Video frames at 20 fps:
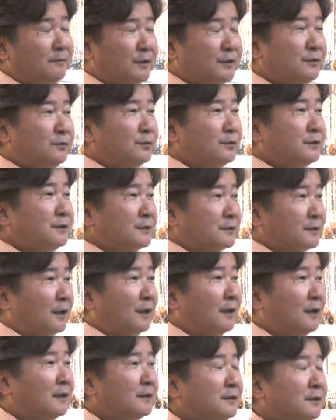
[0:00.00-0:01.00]
昨日来て
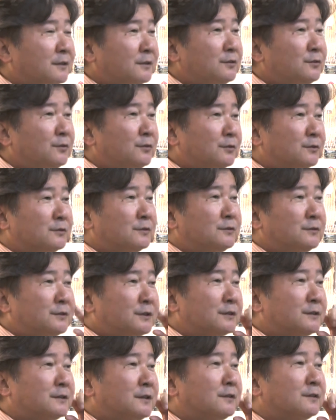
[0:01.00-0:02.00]
さで昨日夜打
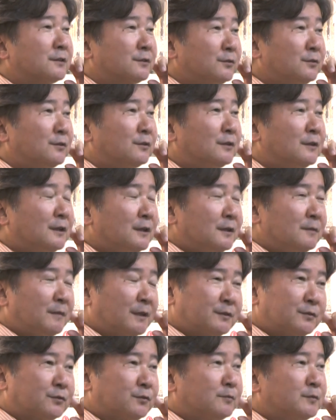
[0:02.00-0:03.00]
ち合わせたんだけど、
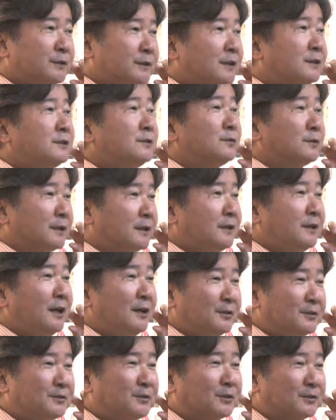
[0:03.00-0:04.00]
まあ、ちょっと難しいよねっ
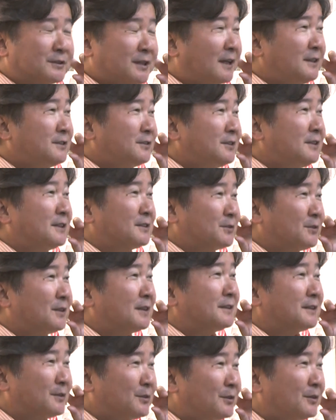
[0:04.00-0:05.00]
ていう最終的にはそう
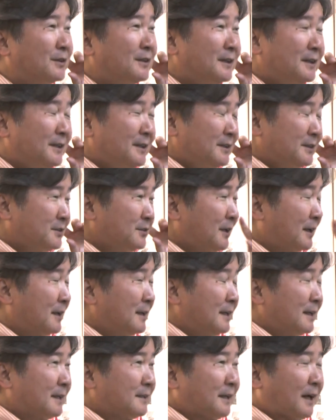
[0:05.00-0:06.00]
なんだけどっていうの
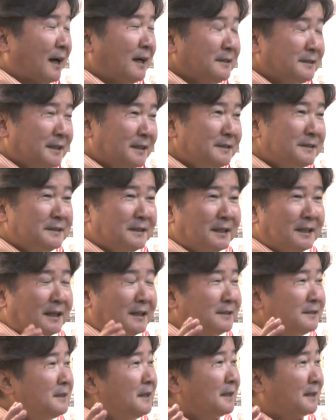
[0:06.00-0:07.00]
は簡単に結
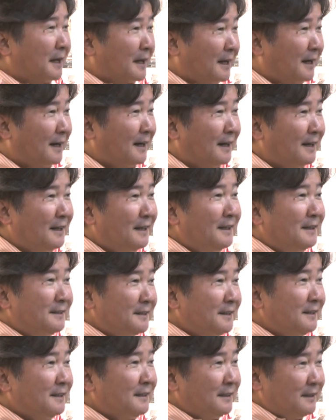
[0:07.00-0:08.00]
果出ないか
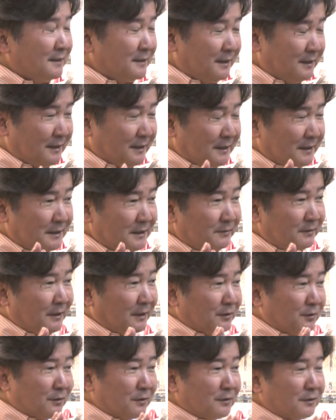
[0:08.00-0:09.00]
らねで
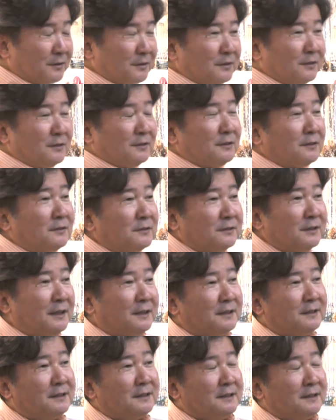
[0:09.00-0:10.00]
あのー、
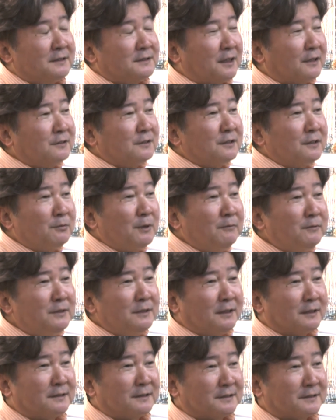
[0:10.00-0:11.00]
ね桜田
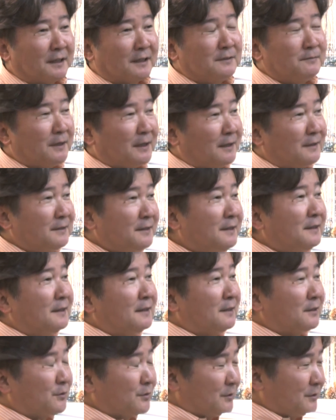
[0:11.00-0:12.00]
ファミリアってさ今
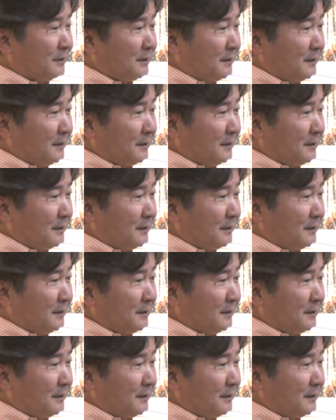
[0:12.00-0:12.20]
ねあの